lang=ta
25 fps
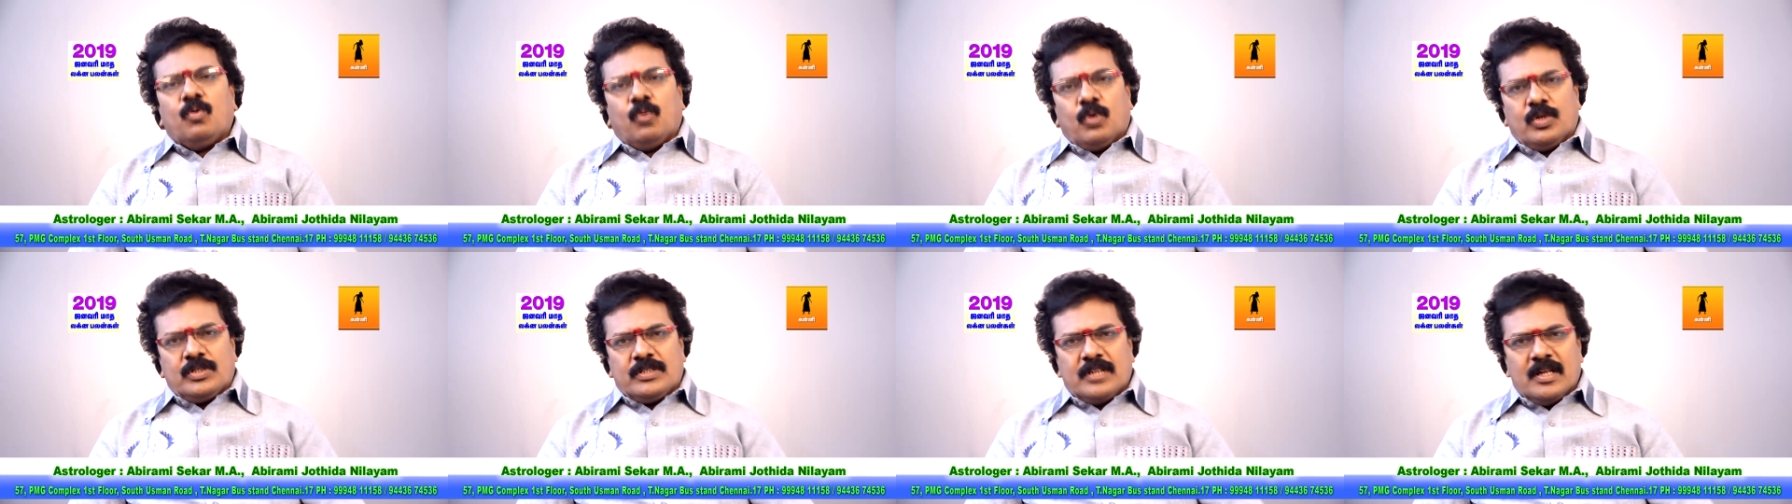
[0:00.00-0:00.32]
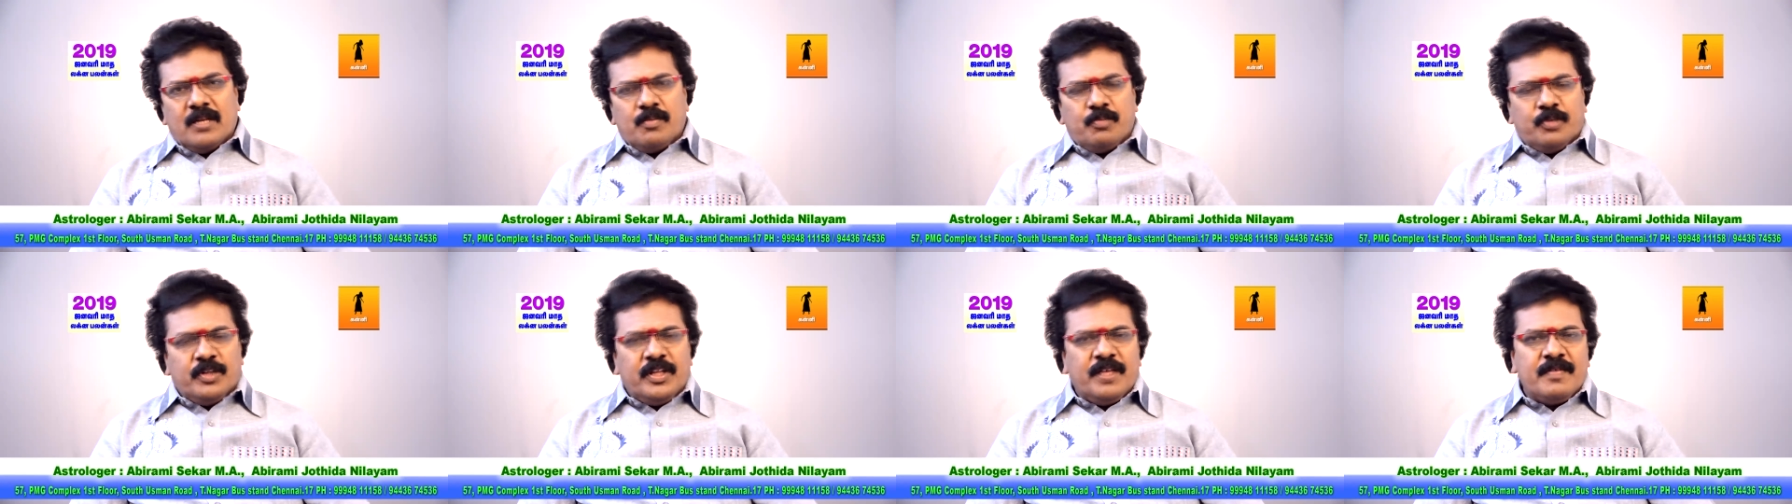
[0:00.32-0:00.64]
ஒரு
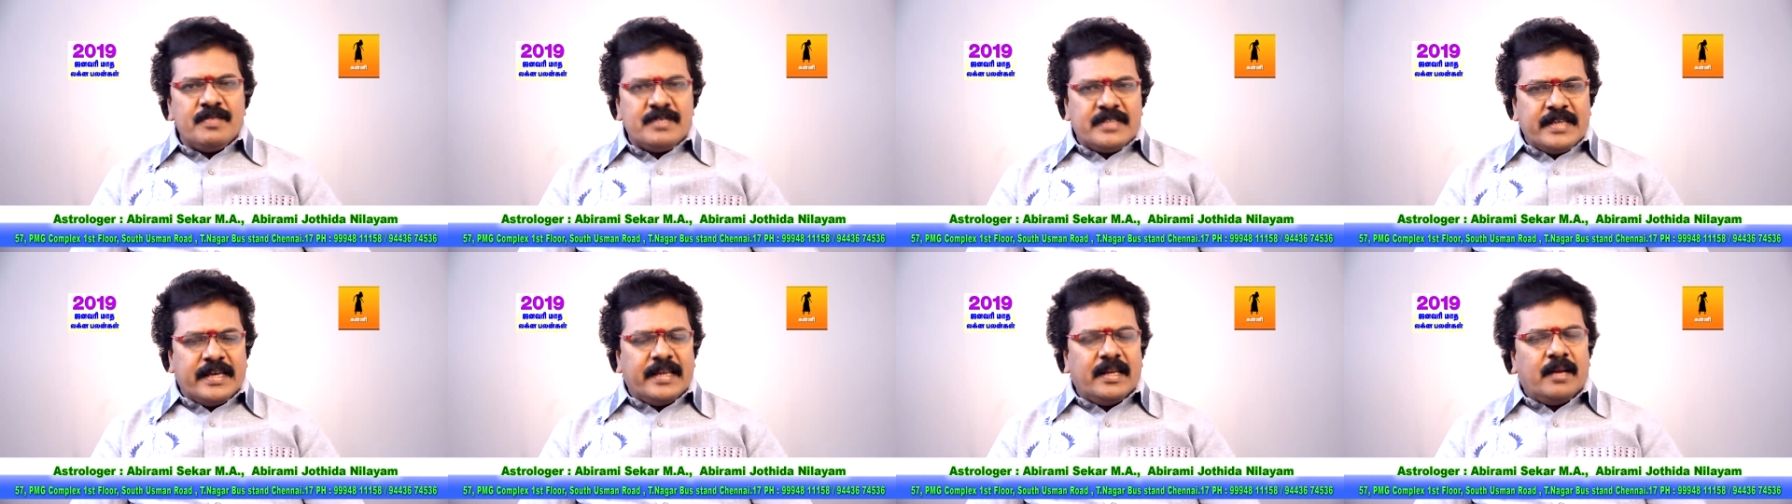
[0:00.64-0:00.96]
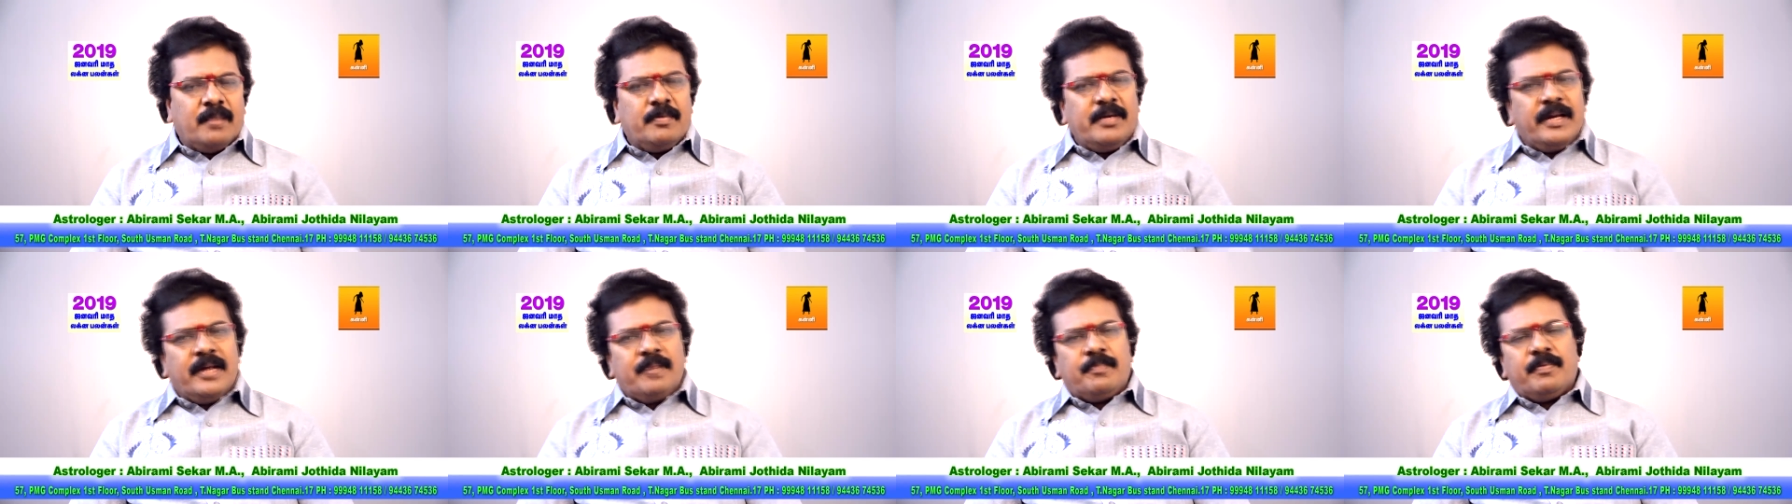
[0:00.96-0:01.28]
சில புதிய
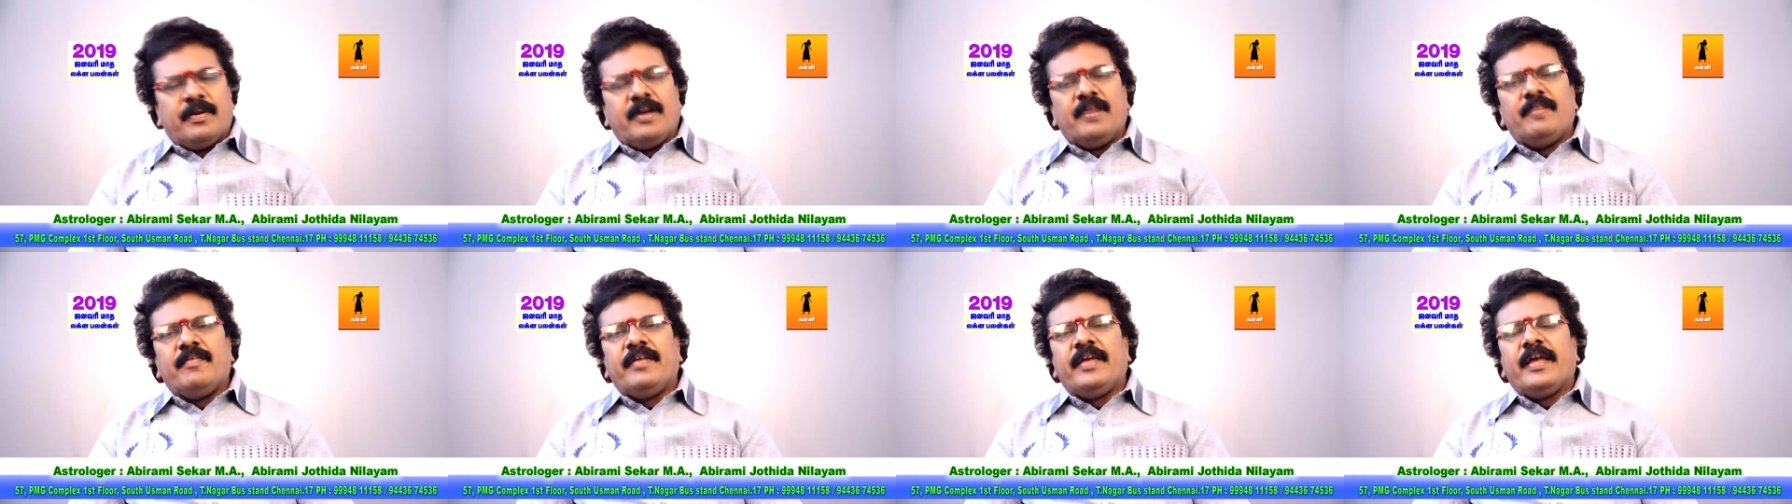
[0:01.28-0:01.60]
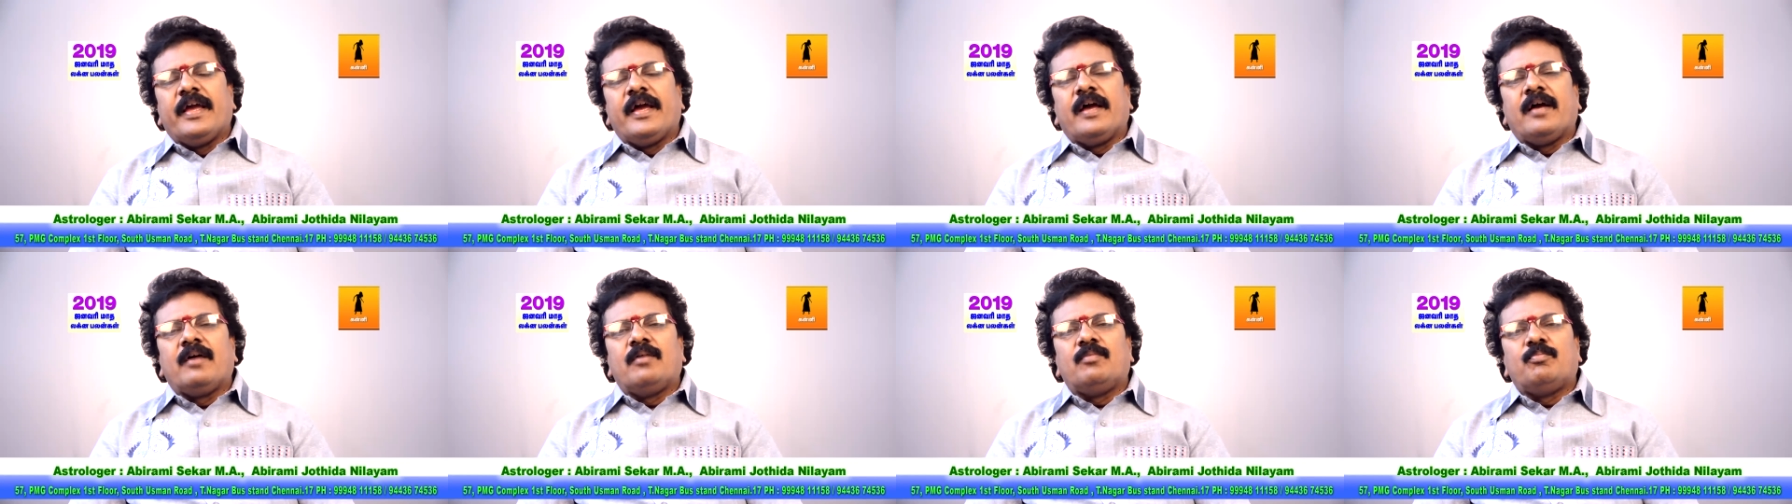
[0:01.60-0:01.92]
விஷயங்கள் அப்டேட்
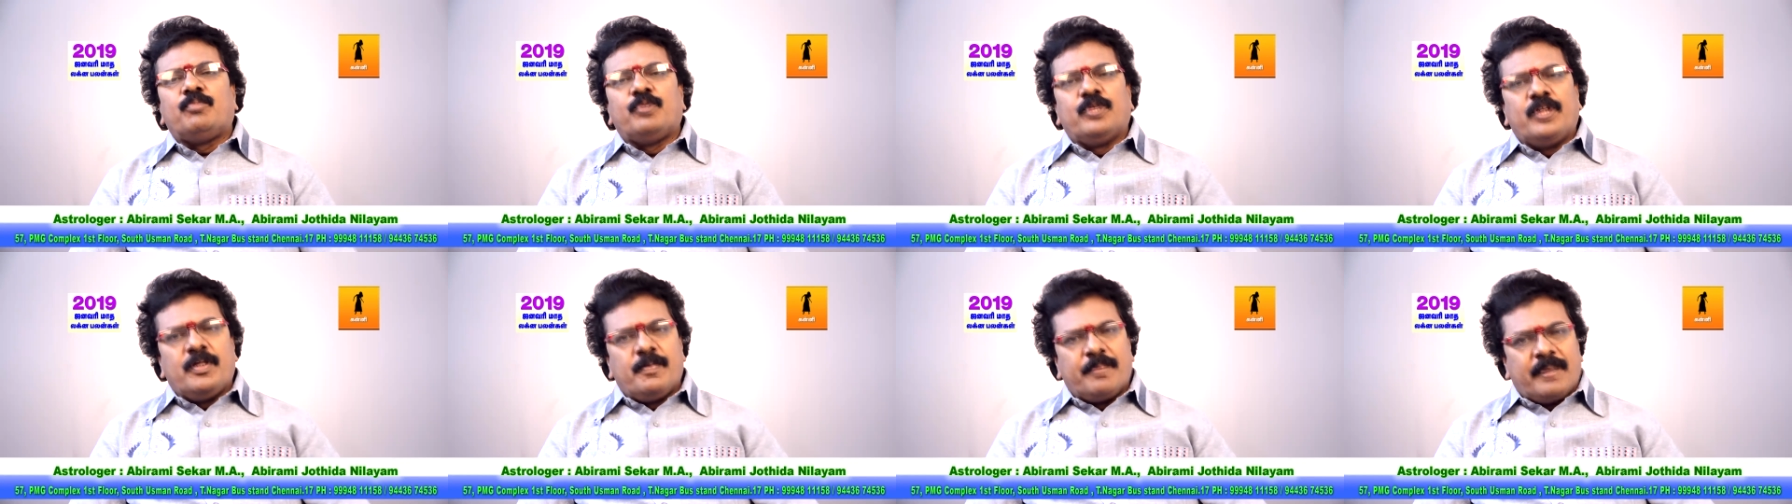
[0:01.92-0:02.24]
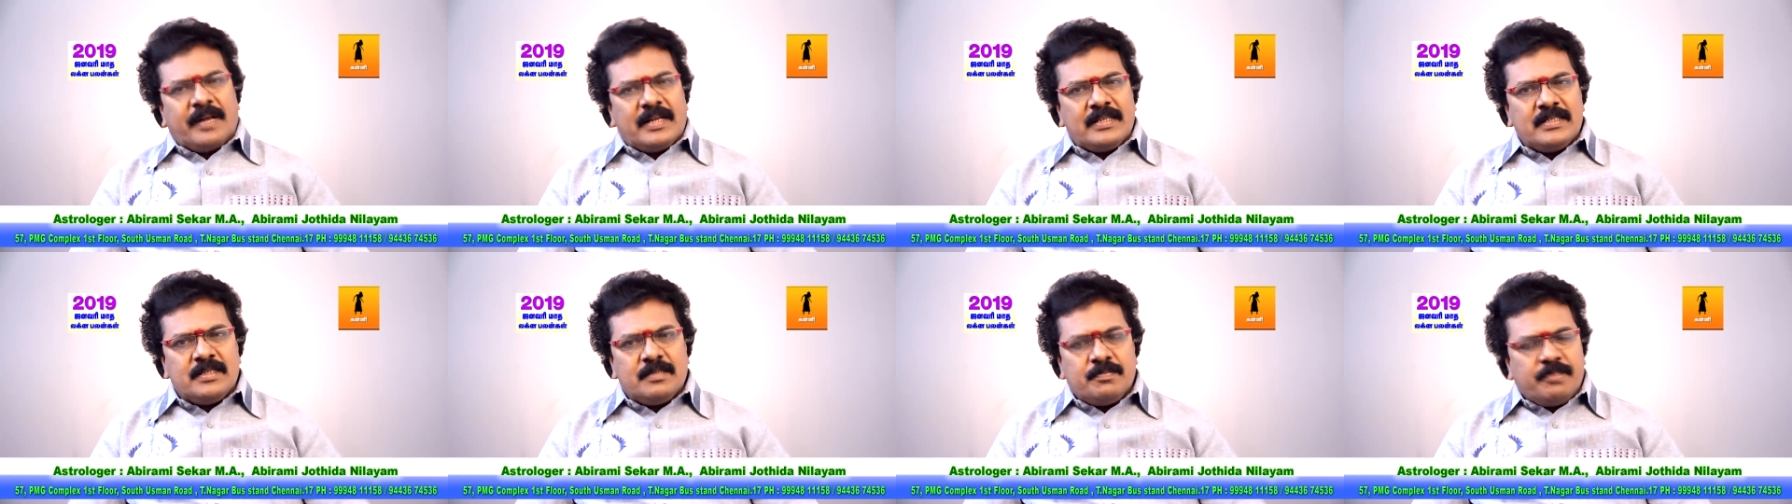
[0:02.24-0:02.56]
பண்ணுவீங்க புதிய
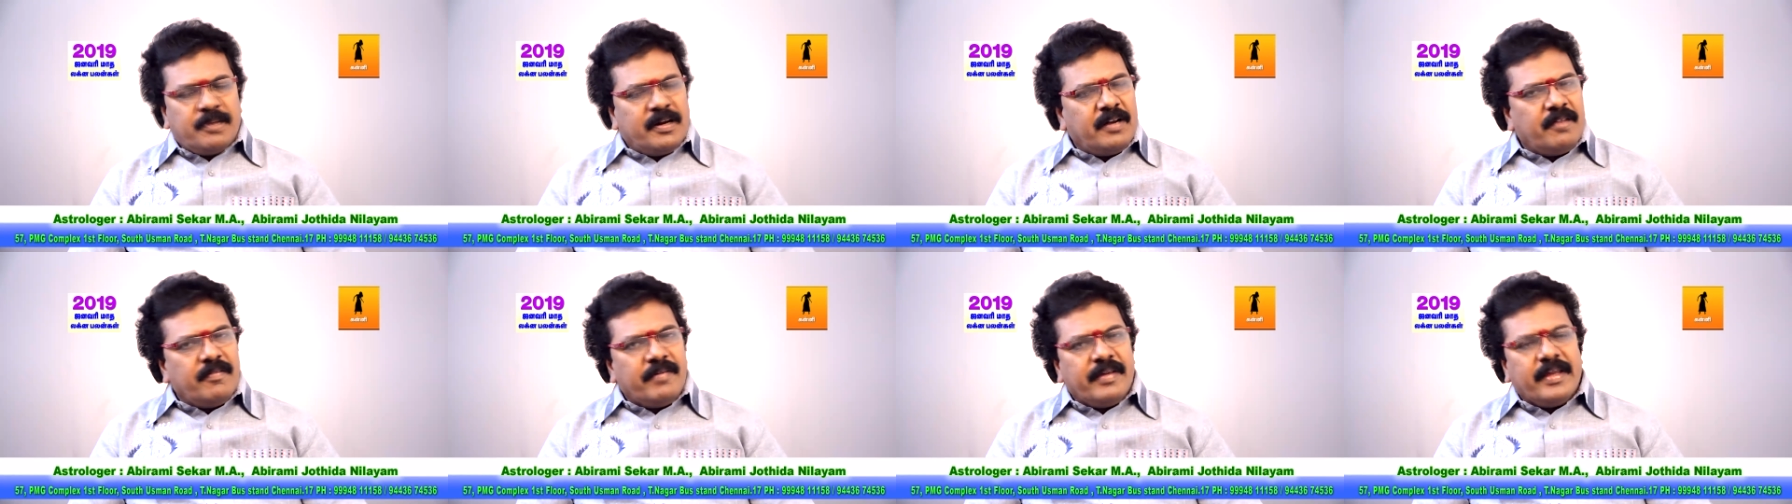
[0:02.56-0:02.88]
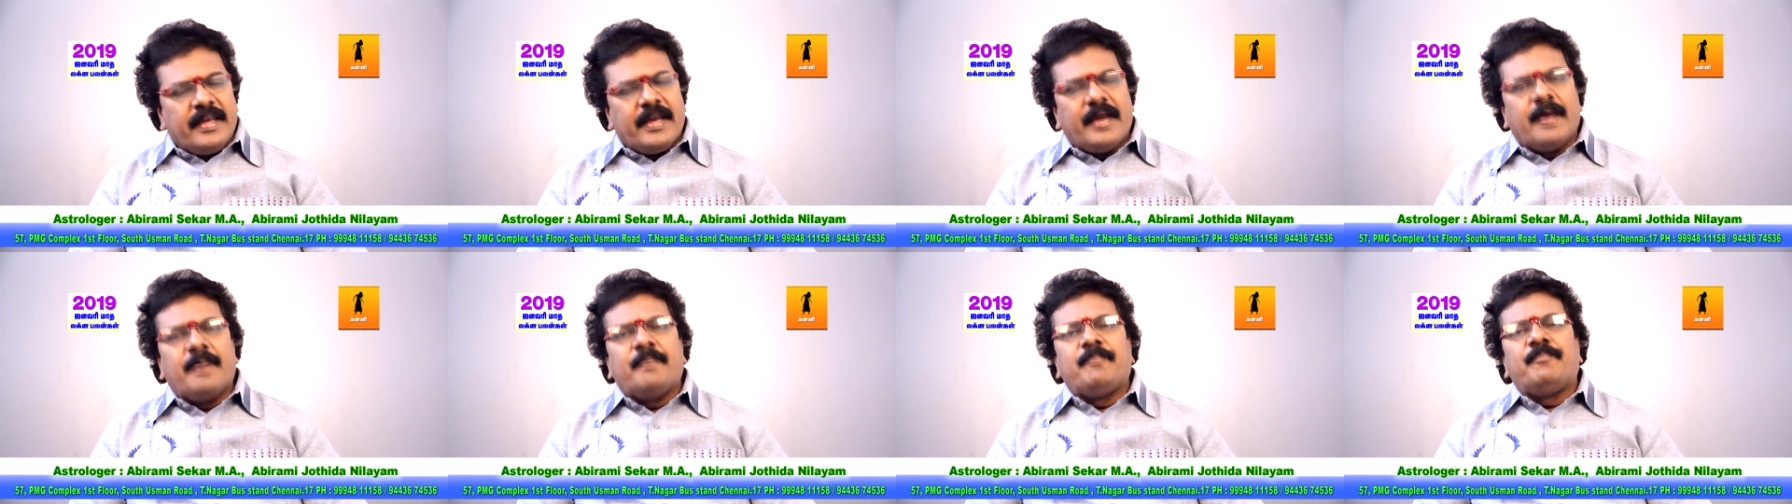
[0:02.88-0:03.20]
ப்ராஜெக்ட்
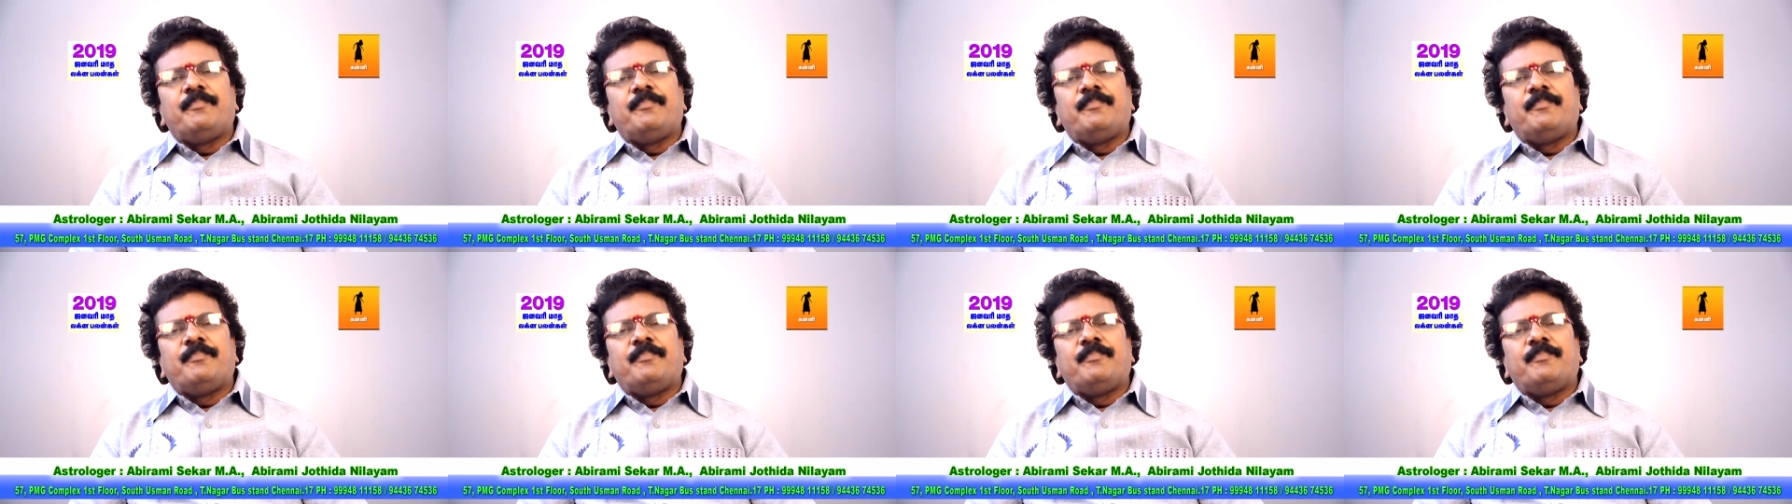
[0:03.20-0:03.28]
பண்ணுவீங்க